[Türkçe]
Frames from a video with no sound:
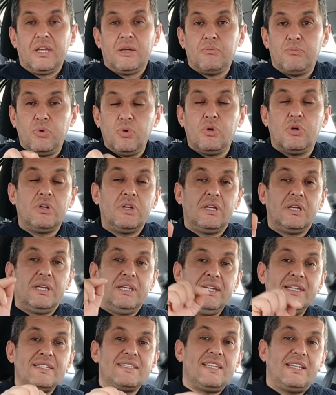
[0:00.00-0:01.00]
bu
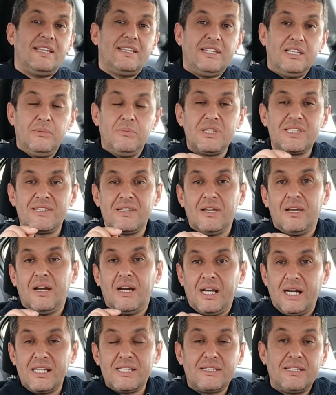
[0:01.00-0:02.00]
incelediğimiz
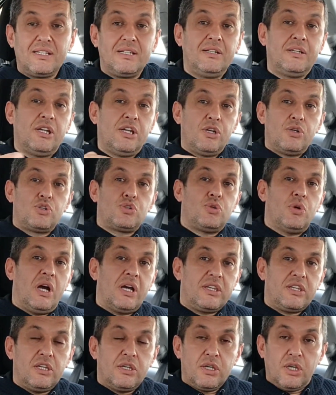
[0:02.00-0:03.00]
araçların şu
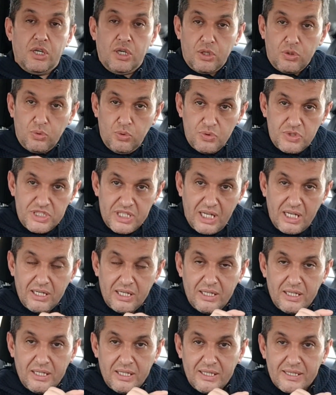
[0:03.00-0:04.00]
anki güncel
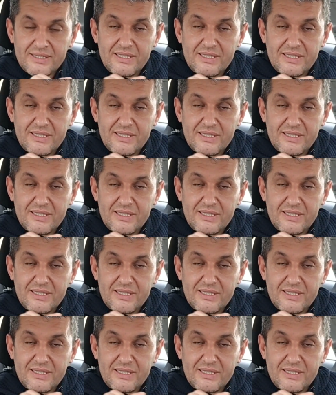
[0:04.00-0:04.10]
e,